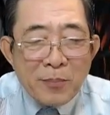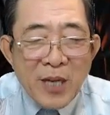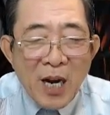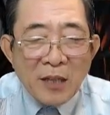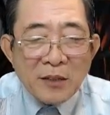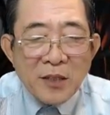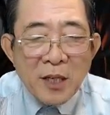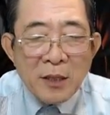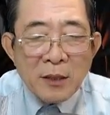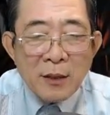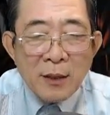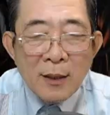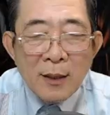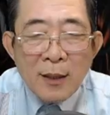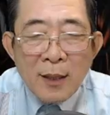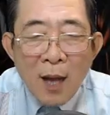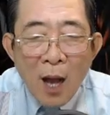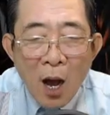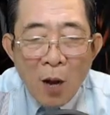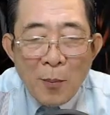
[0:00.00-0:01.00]
trận thức,
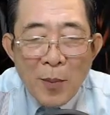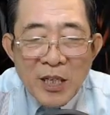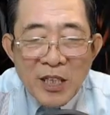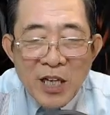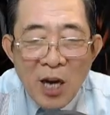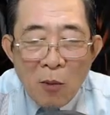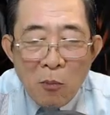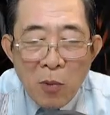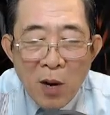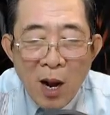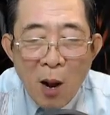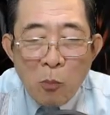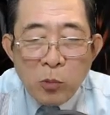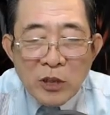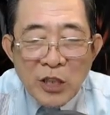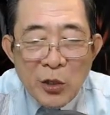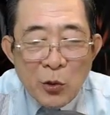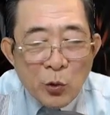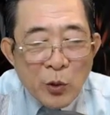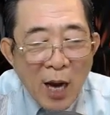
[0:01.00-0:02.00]
ở bên trong không có
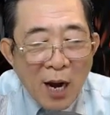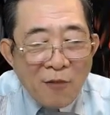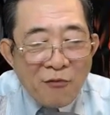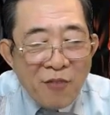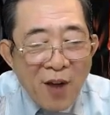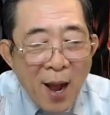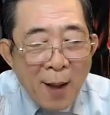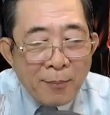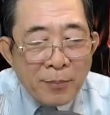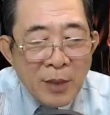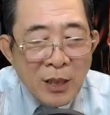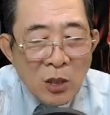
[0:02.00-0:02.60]
thiếu trận pháp,